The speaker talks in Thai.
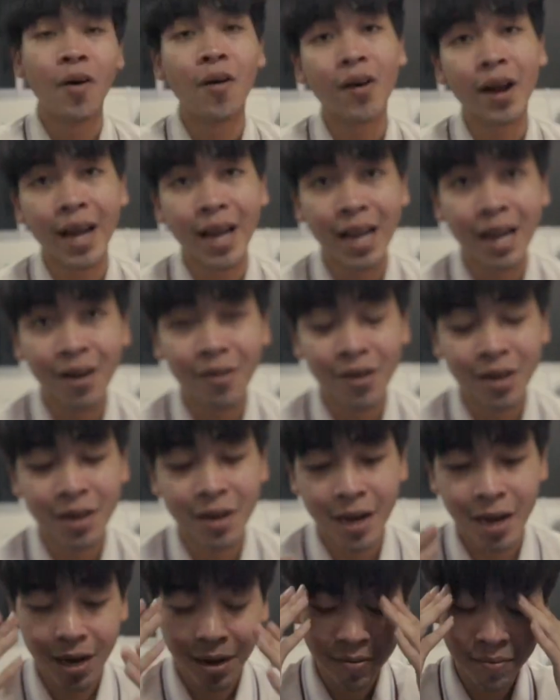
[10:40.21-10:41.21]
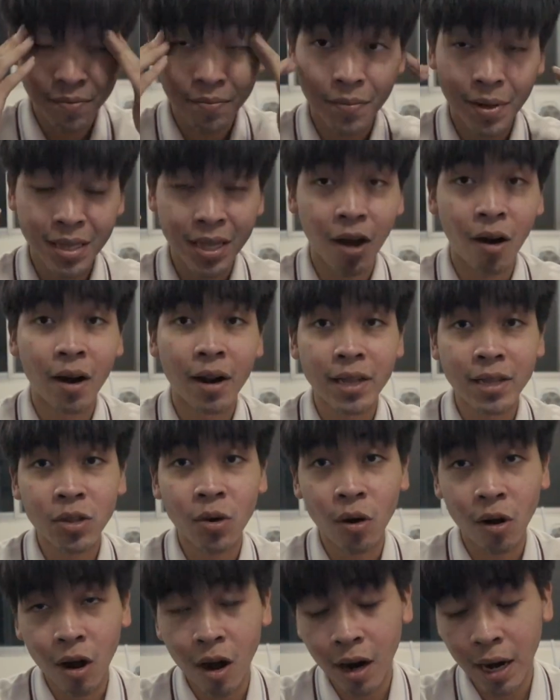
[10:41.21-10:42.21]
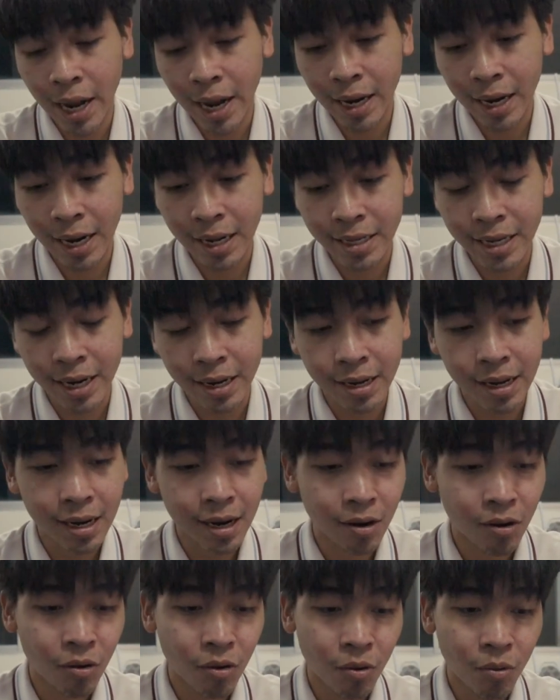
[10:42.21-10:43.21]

โอเคเราก็จะมาต่อในตัวกล้องแล้วหลังจากที่เรา